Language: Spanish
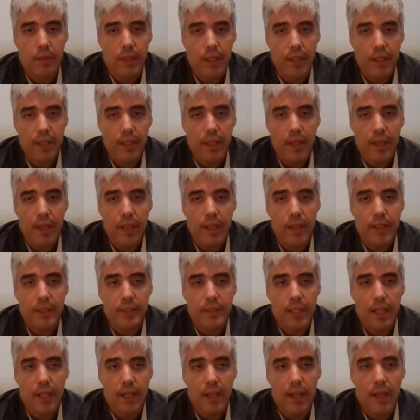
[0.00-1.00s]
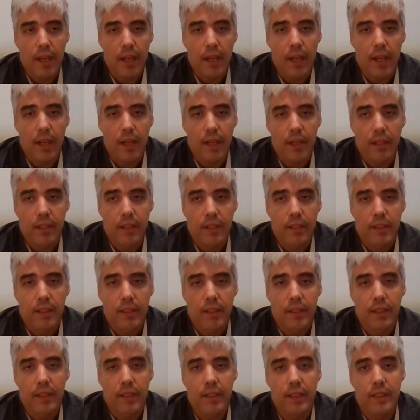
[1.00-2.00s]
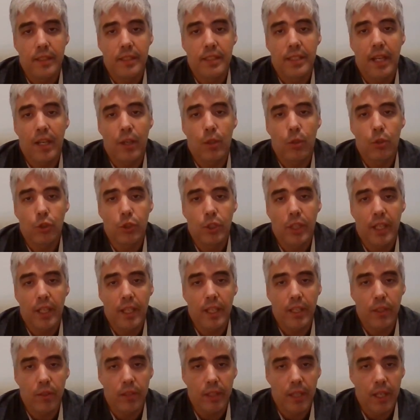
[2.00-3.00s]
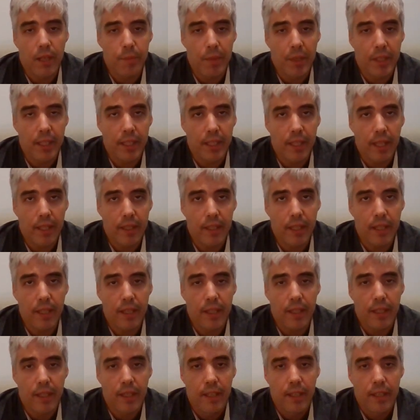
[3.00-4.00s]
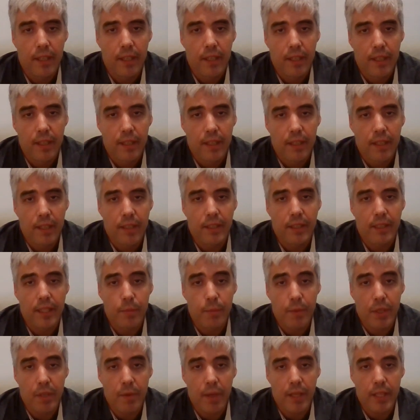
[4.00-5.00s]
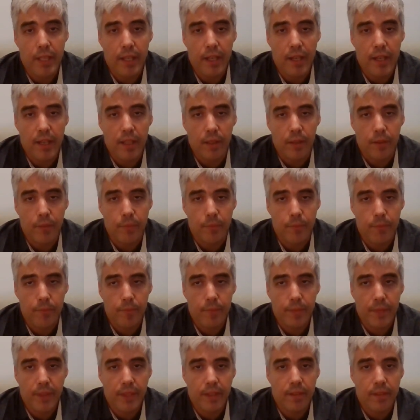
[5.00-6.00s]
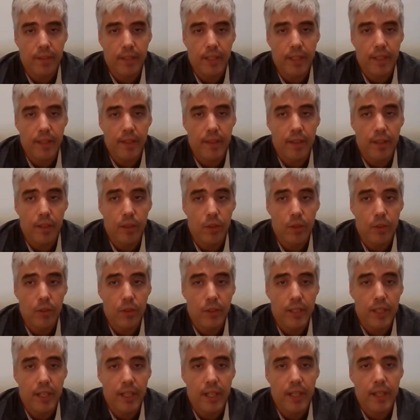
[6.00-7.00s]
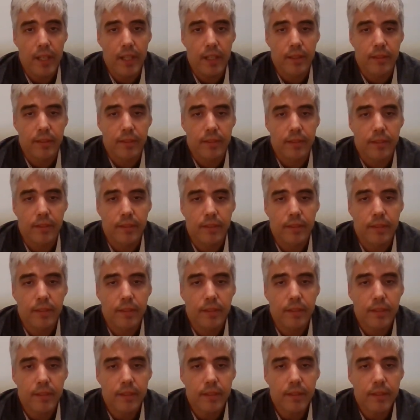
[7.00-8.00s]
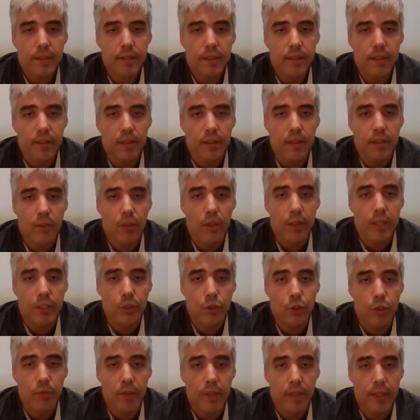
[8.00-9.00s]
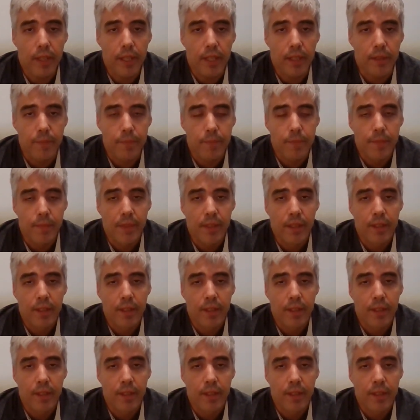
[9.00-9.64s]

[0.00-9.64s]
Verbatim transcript: y que esa, esa cosa que hay una manera de, de prevaricar, de decir, no, oye, que no hay suficiente